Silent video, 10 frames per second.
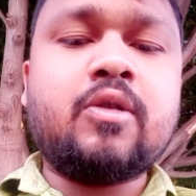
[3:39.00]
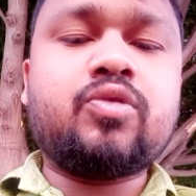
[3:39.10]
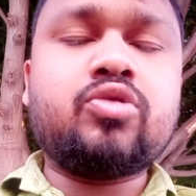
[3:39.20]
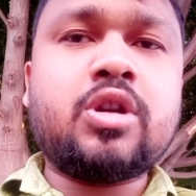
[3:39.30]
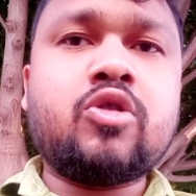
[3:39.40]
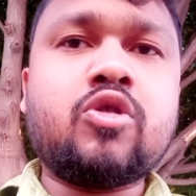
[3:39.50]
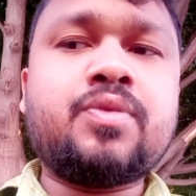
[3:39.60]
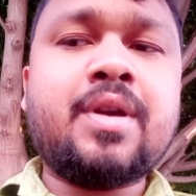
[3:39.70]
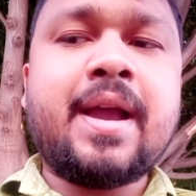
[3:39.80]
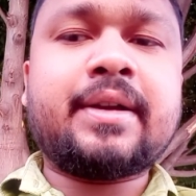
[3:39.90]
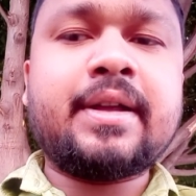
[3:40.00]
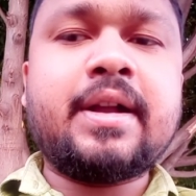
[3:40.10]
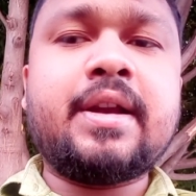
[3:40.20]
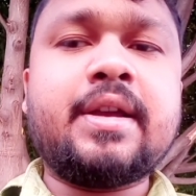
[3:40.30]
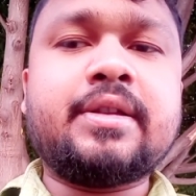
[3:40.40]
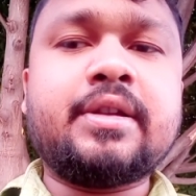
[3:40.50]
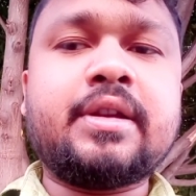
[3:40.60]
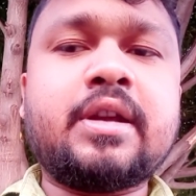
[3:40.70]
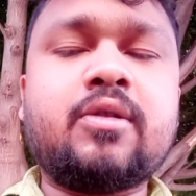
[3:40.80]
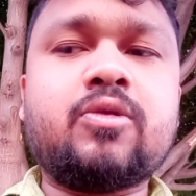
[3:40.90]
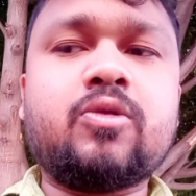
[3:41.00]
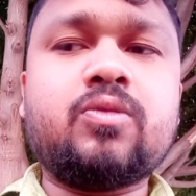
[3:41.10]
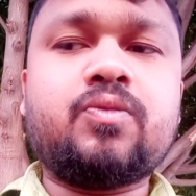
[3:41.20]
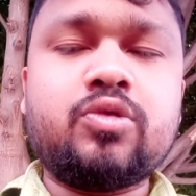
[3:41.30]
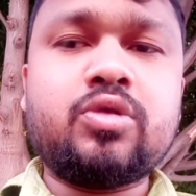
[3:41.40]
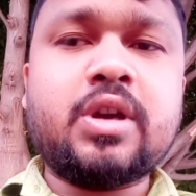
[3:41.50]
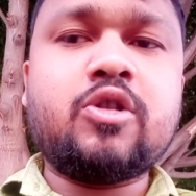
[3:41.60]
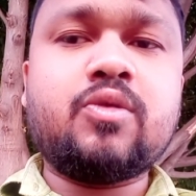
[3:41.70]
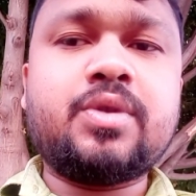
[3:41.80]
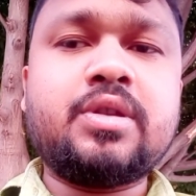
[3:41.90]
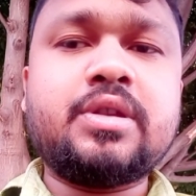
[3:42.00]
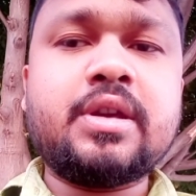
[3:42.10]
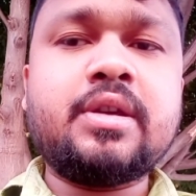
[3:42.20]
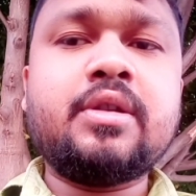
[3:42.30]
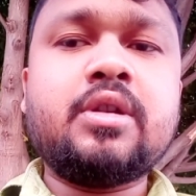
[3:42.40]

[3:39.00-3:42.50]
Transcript: পুদুচারি অবধি একটাই গাড়ি আছে যেটা পুদুচারি অবধি যে